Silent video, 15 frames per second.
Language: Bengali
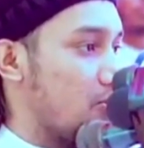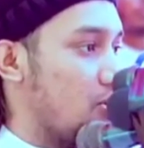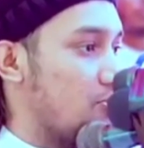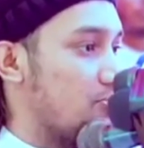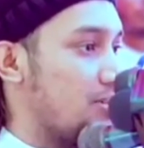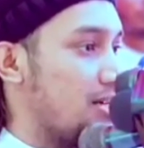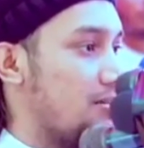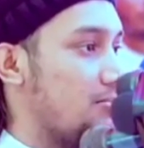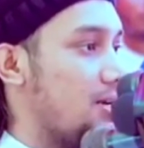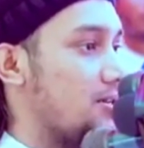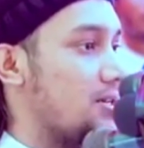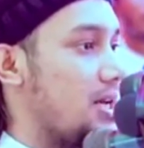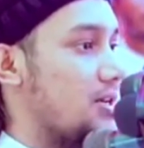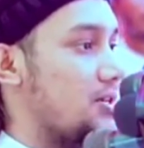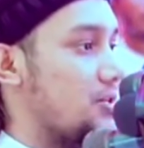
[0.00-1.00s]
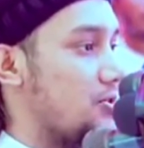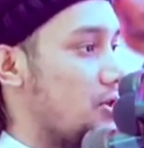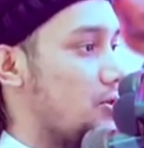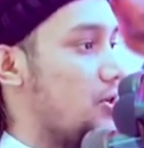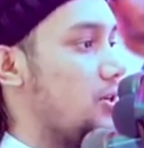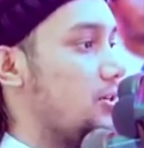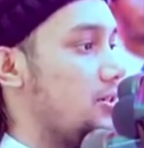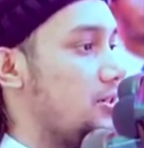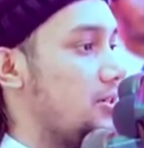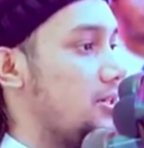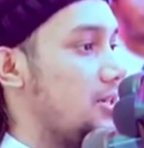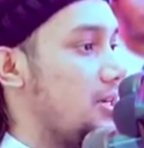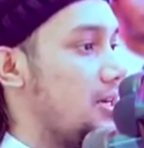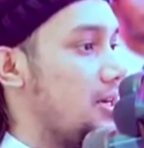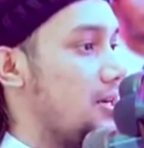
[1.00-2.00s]
রমজান মাস আসে যখন
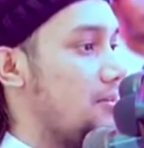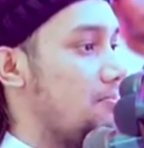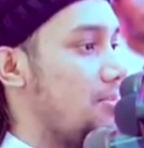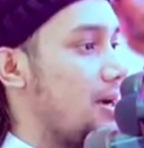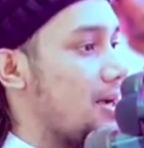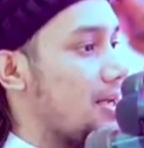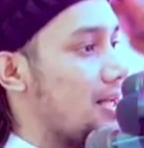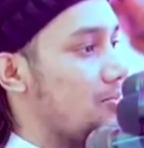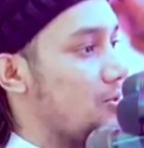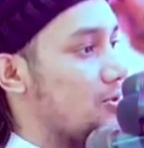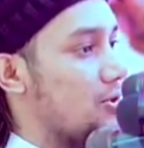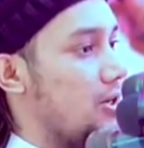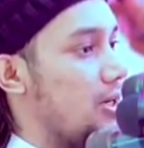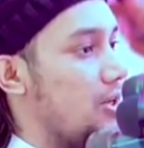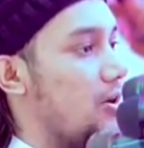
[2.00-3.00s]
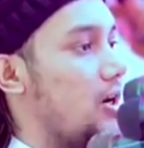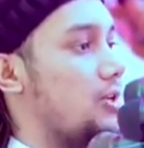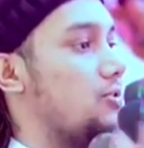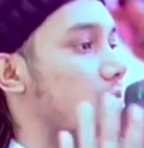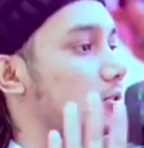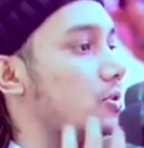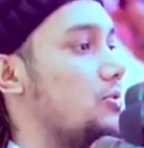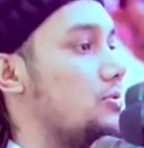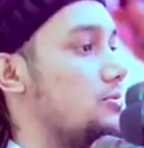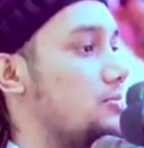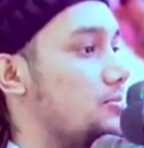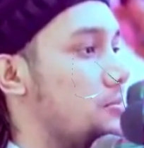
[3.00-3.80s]
পাক্কা মুসল্লি হয় তখন